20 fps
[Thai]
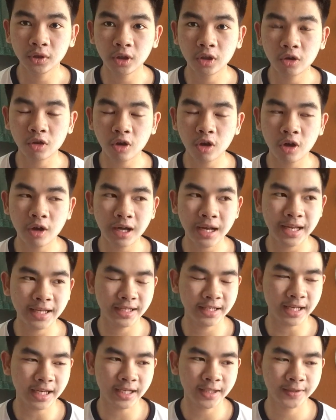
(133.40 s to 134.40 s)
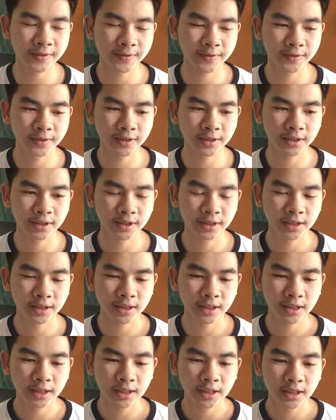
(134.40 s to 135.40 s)
แล้วก็อะไรอีกนะ
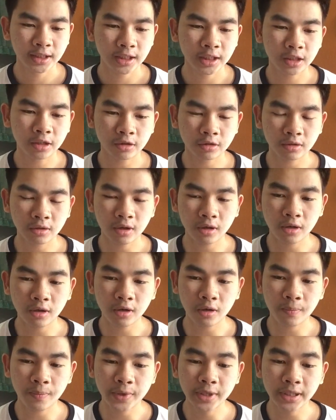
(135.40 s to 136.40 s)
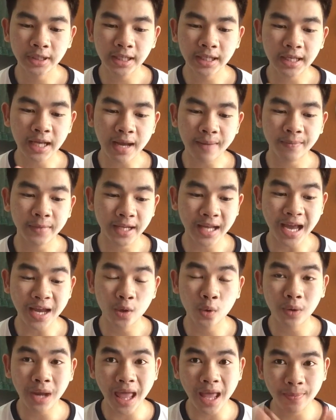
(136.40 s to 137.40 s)
แล้วก็พฤติกรรมในการ
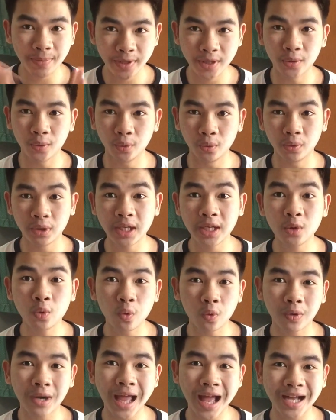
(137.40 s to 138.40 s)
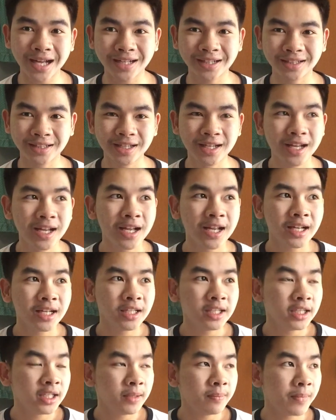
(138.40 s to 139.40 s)
ดูแลผิวที่ถูกหลัก
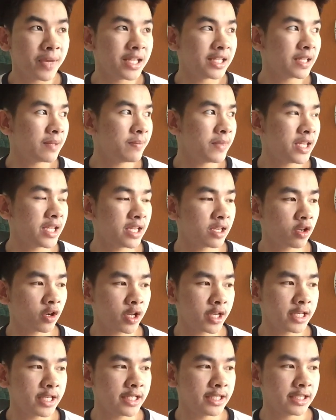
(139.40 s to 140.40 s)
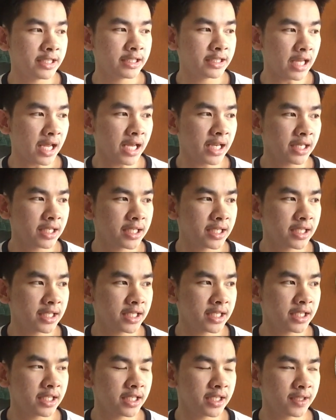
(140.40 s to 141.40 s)
มันจะมีกรณีหนึ่งนะ
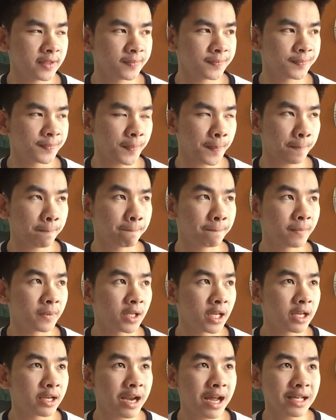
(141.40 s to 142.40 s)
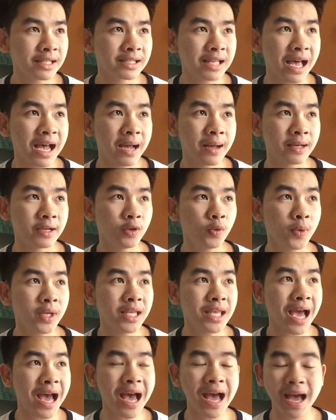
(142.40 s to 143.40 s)
ที่รักษาด้วย
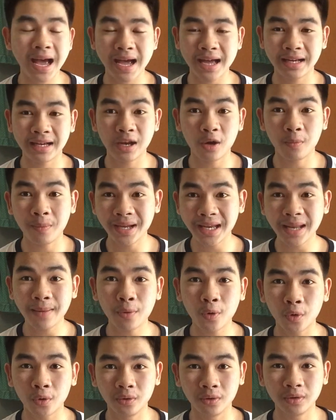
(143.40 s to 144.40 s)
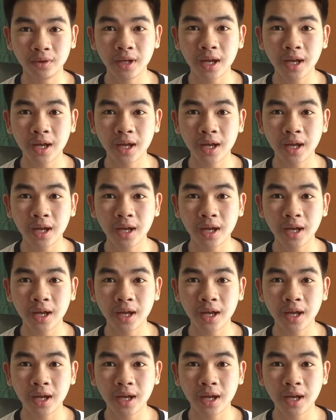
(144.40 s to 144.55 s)
ยาเราไม่ได้ผล